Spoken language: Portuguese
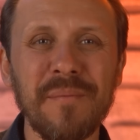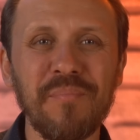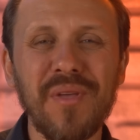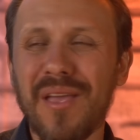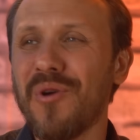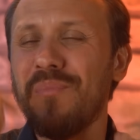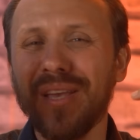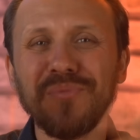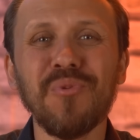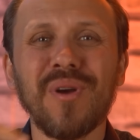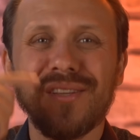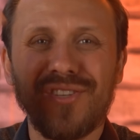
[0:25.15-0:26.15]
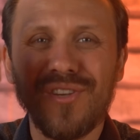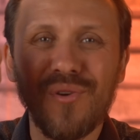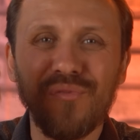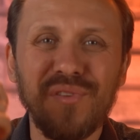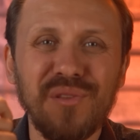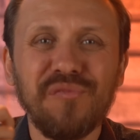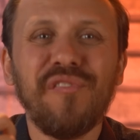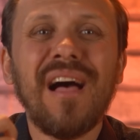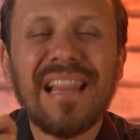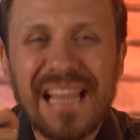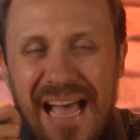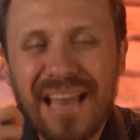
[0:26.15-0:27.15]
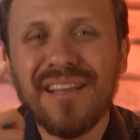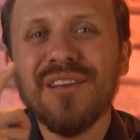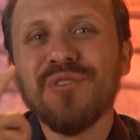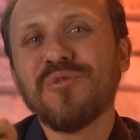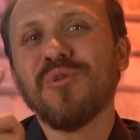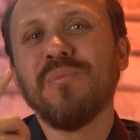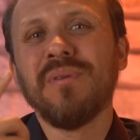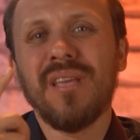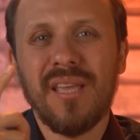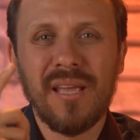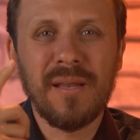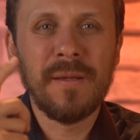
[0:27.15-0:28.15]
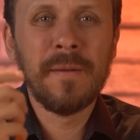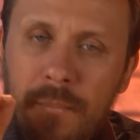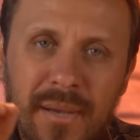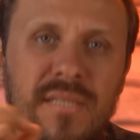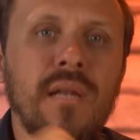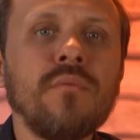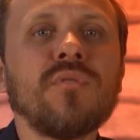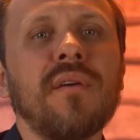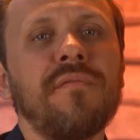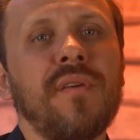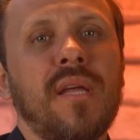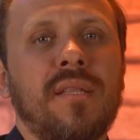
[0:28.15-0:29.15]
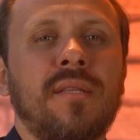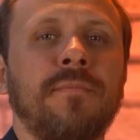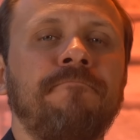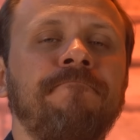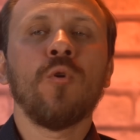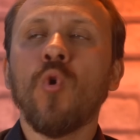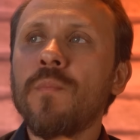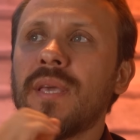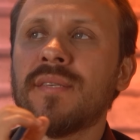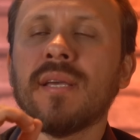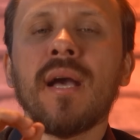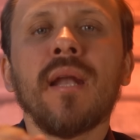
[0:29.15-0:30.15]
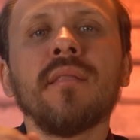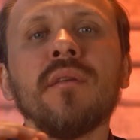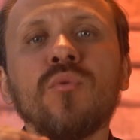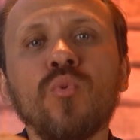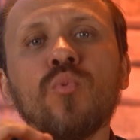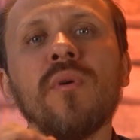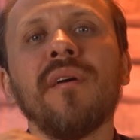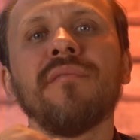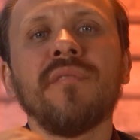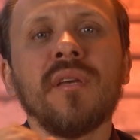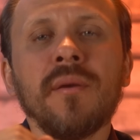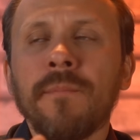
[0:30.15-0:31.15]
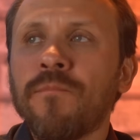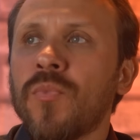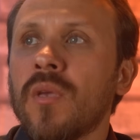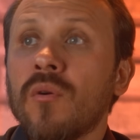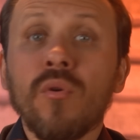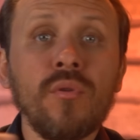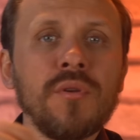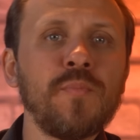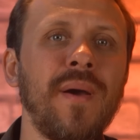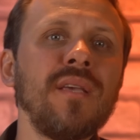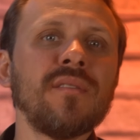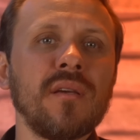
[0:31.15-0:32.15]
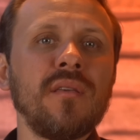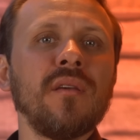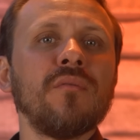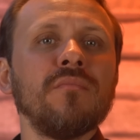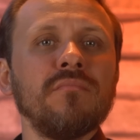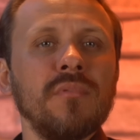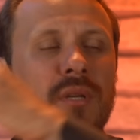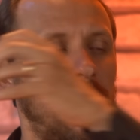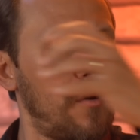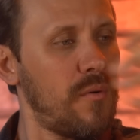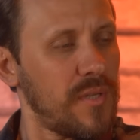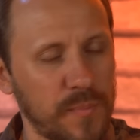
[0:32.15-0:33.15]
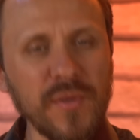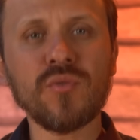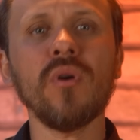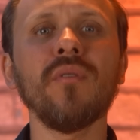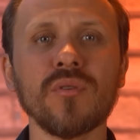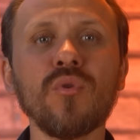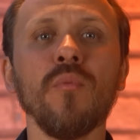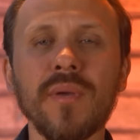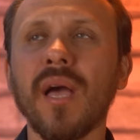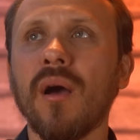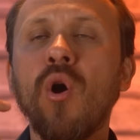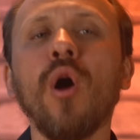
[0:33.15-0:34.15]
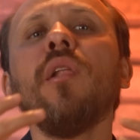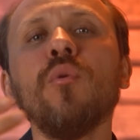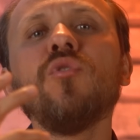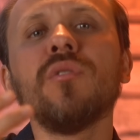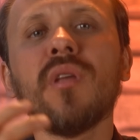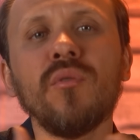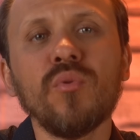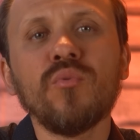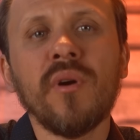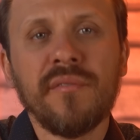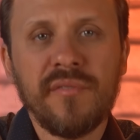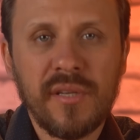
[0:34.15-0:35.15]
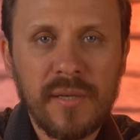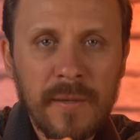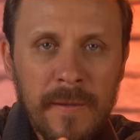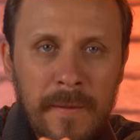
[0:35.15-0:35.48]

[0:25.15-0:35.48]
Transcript: Eu mesmo nunca tinha ouvido falar sobre ele, mas ele nos afeta como que esse cara tem tudo a ver com o nosso país aqui, com, com as pessoas? Como que Hollywood tem tudo a ver?